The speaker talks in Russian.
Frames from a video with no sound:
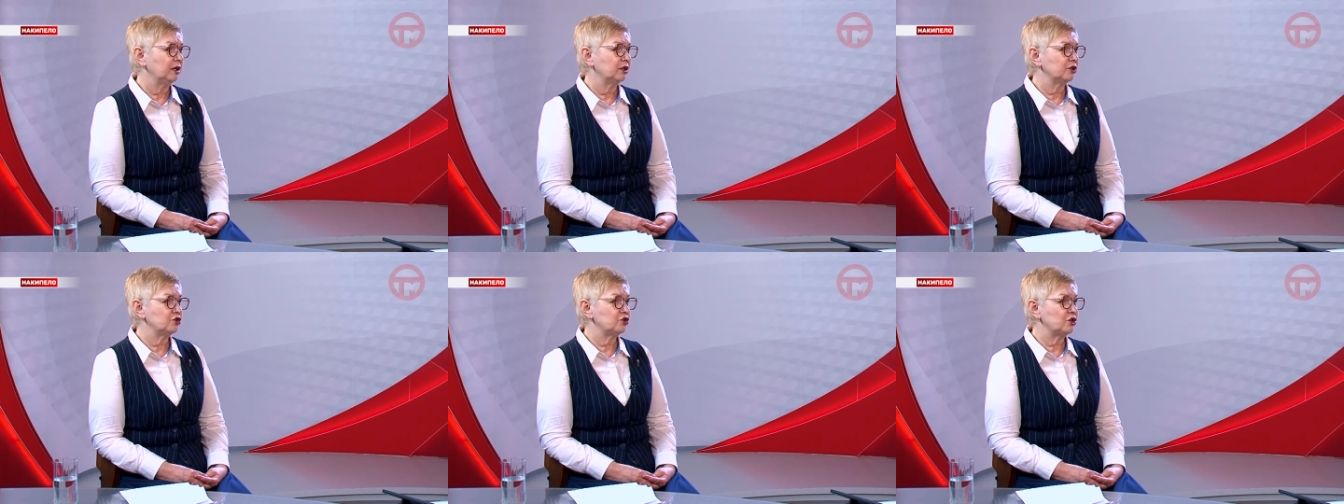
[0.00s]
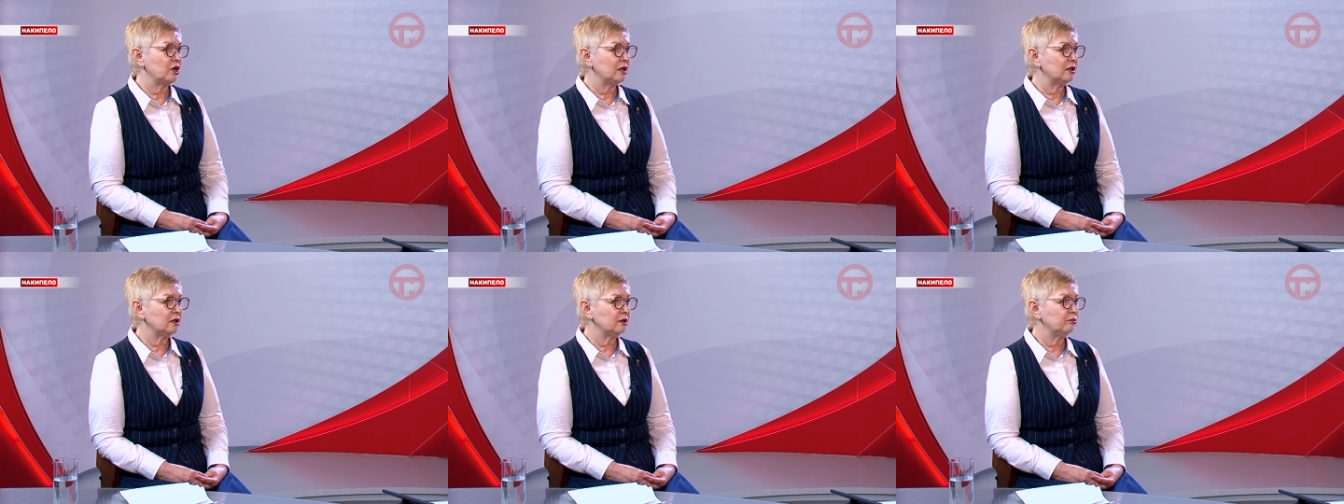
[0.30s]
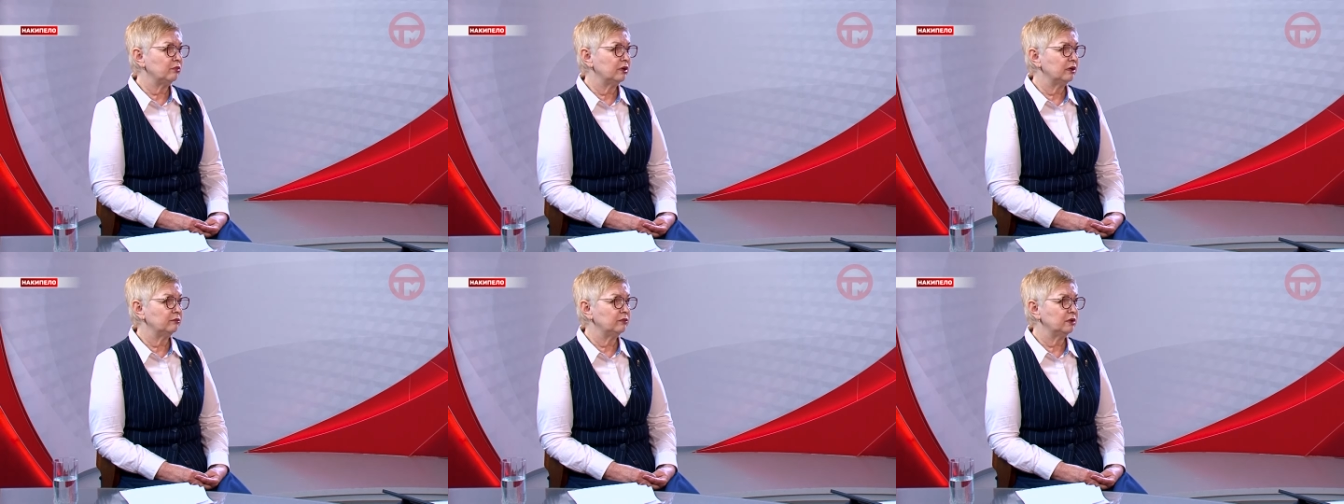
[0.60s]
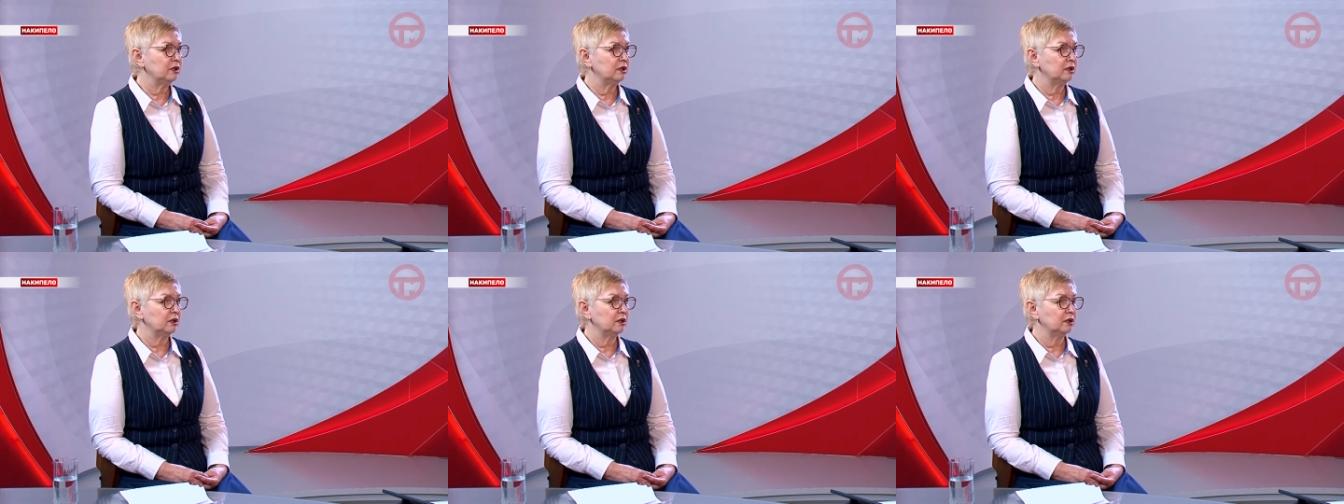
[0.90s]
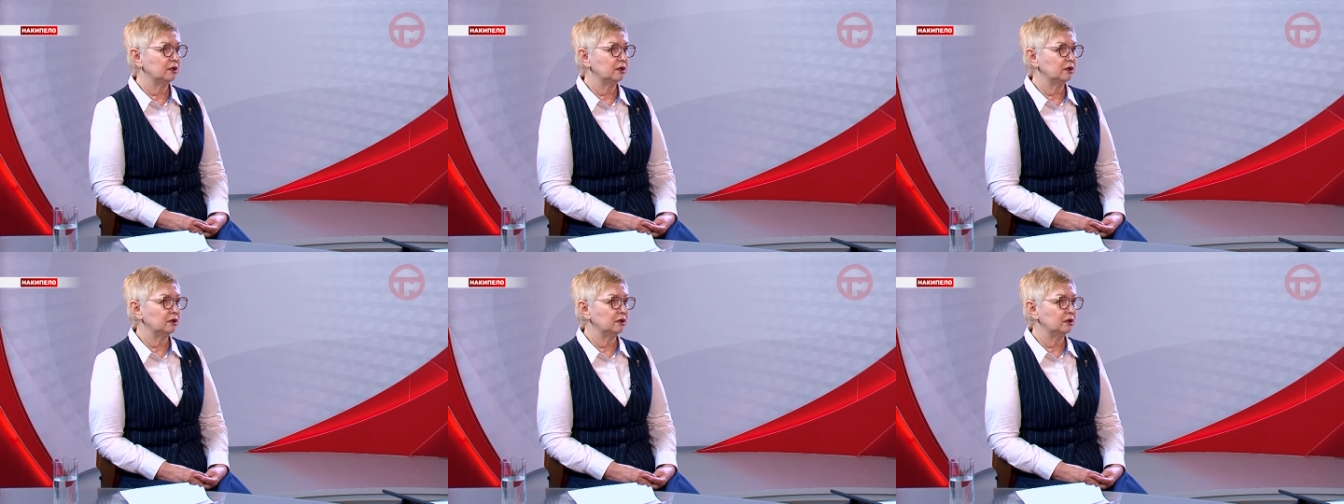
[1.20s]
с
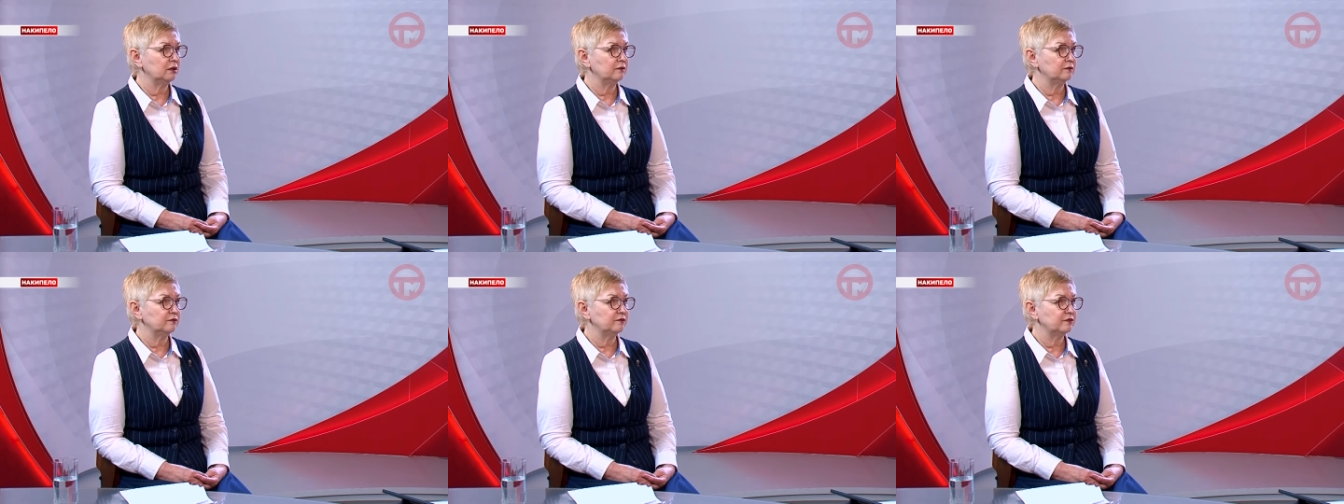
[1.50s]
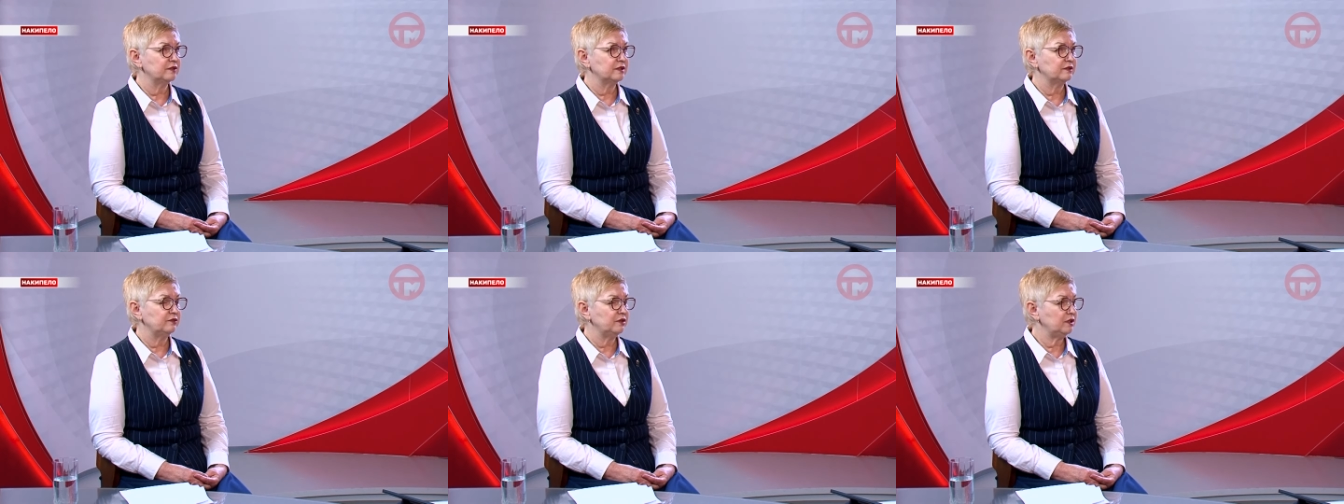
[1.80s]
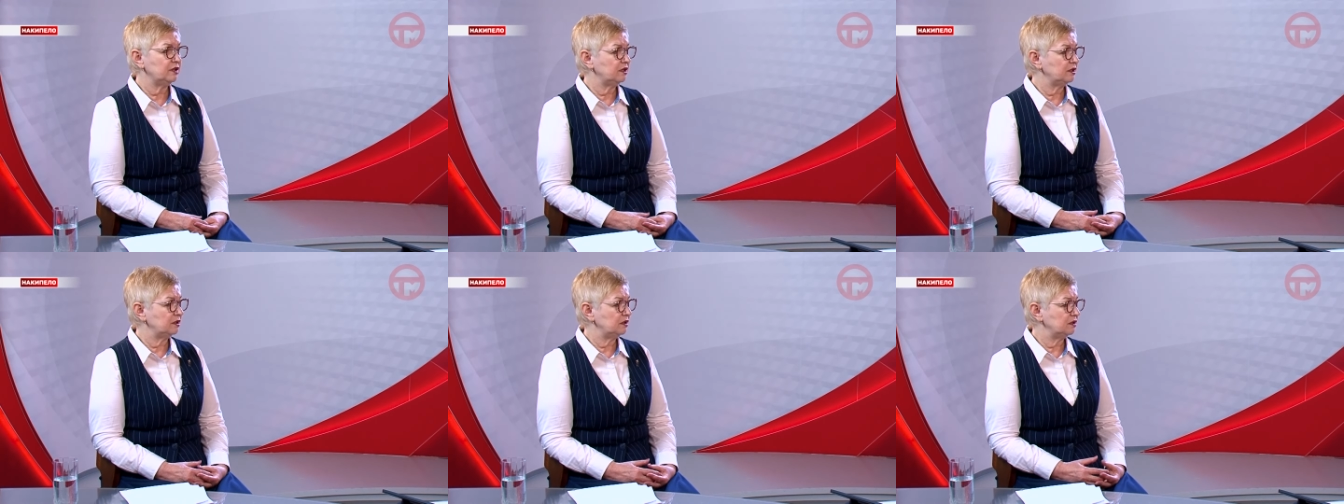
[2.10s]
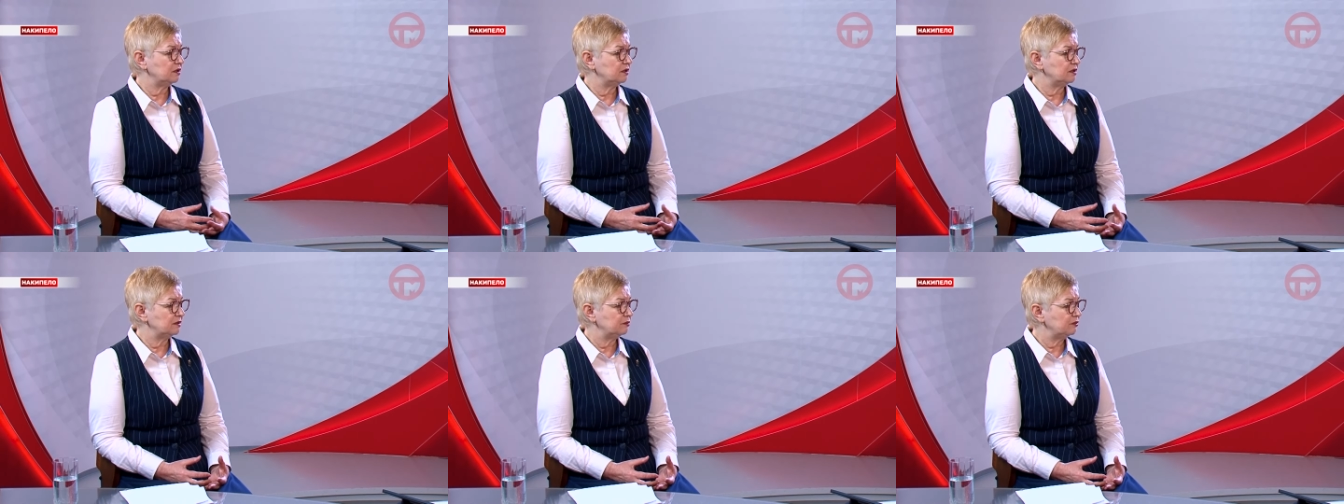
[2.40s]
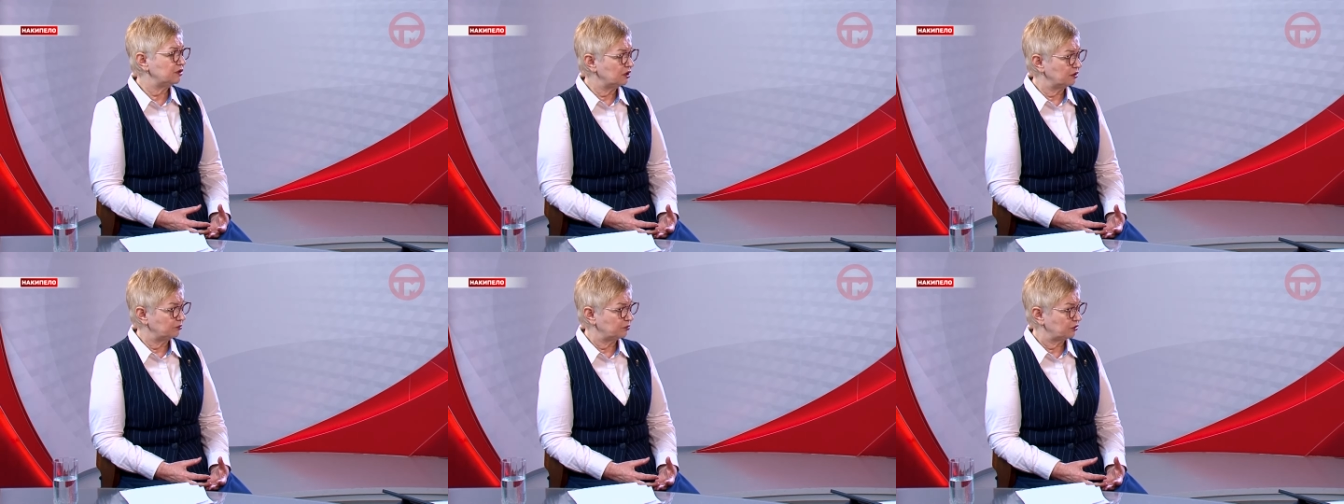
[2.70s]
жалобами в сфере
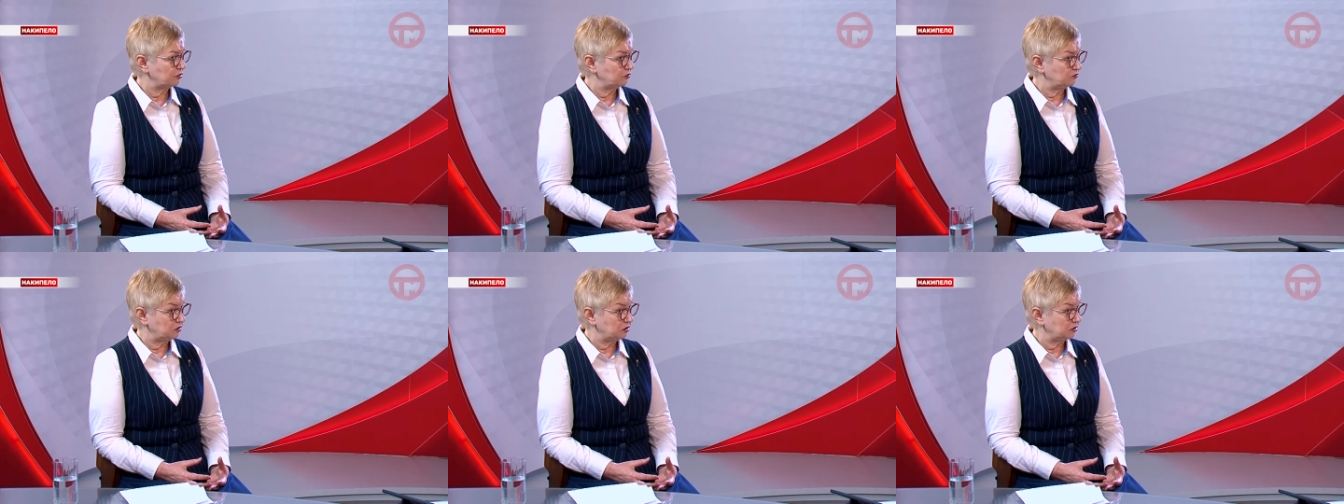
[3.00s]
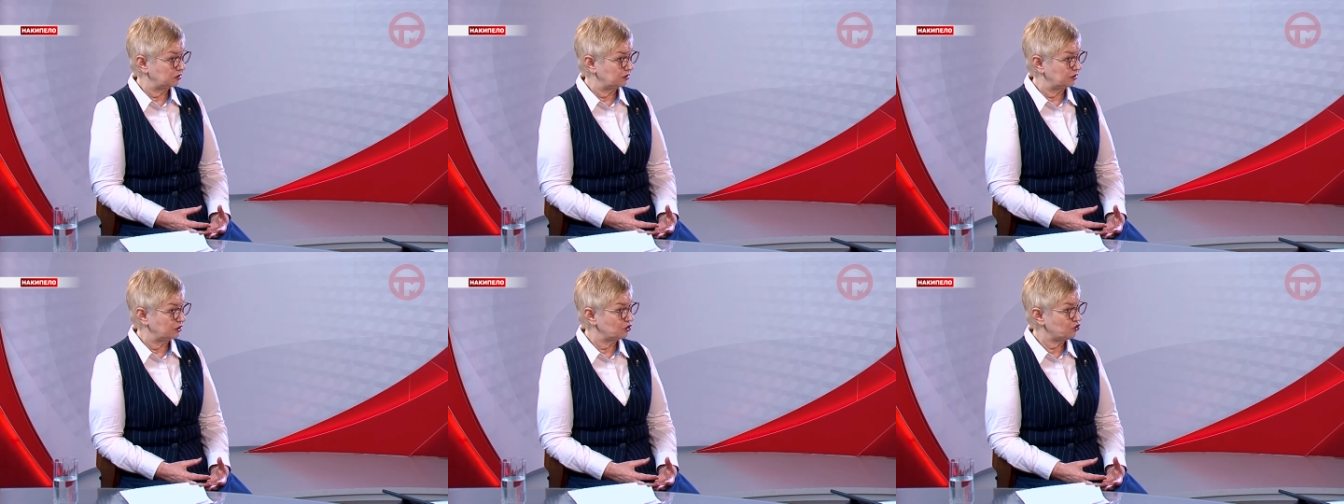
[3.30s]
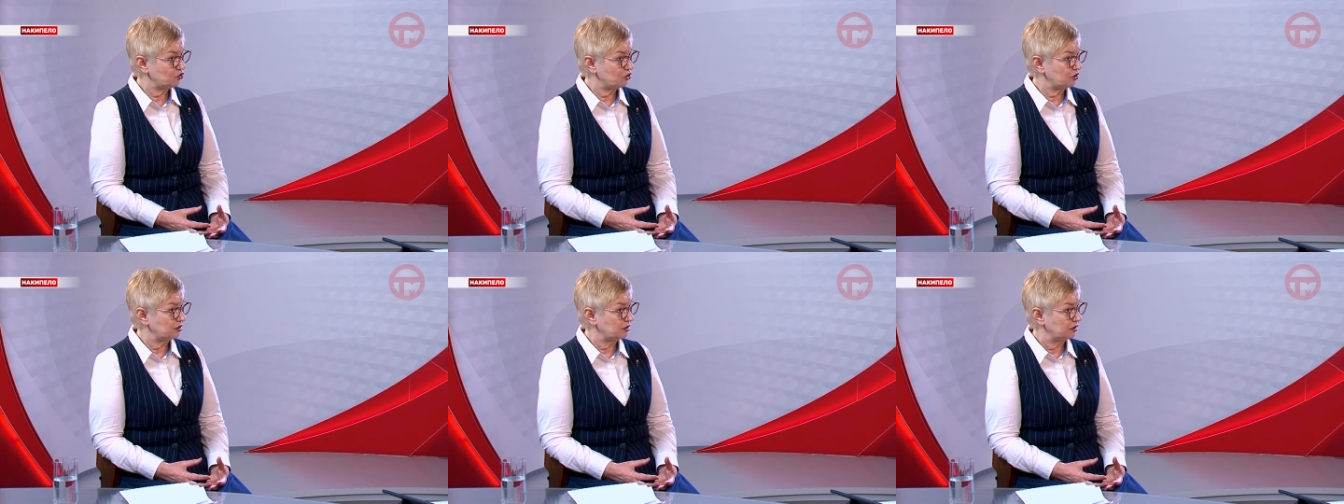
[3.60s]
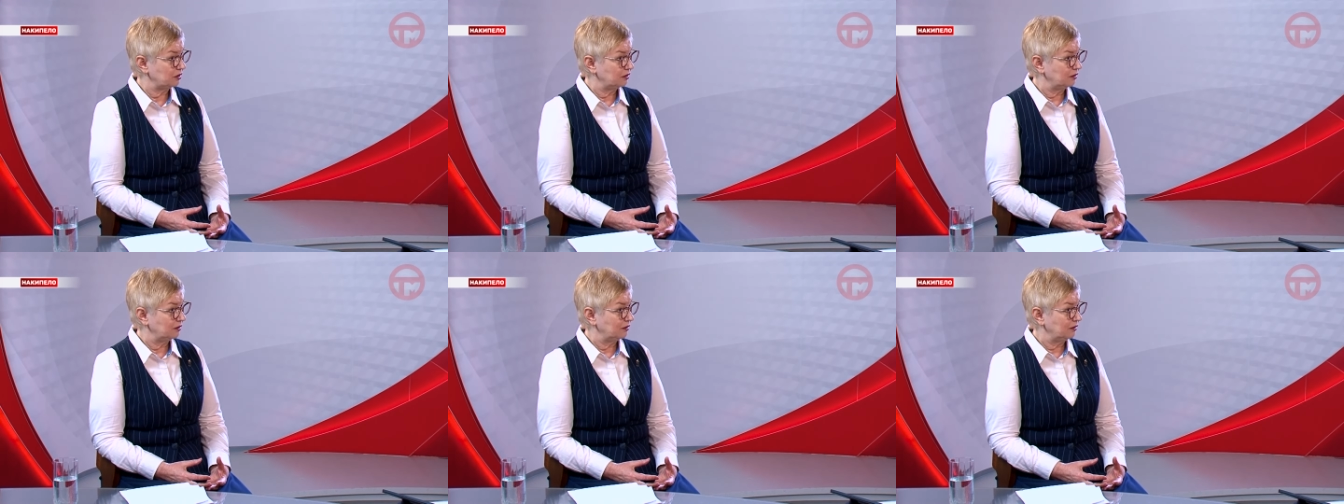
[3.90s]
земельно-правовых отношений